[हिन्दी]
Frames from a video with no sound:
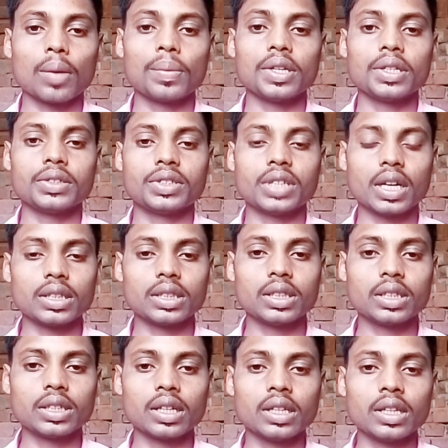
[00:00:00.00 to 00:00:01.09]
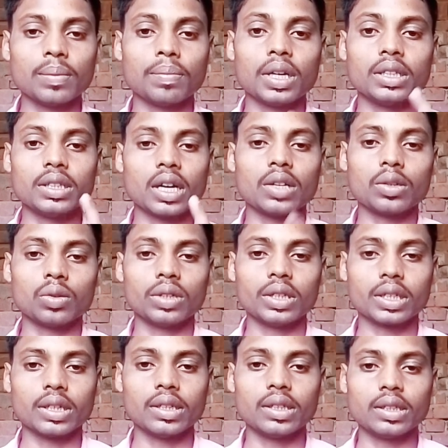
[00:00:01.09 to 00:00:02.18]
अपने जाति के लिए बलिदान
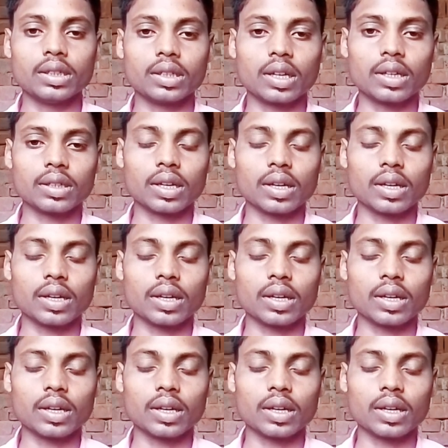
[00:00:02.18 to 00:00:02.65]
होने के लिए लिखा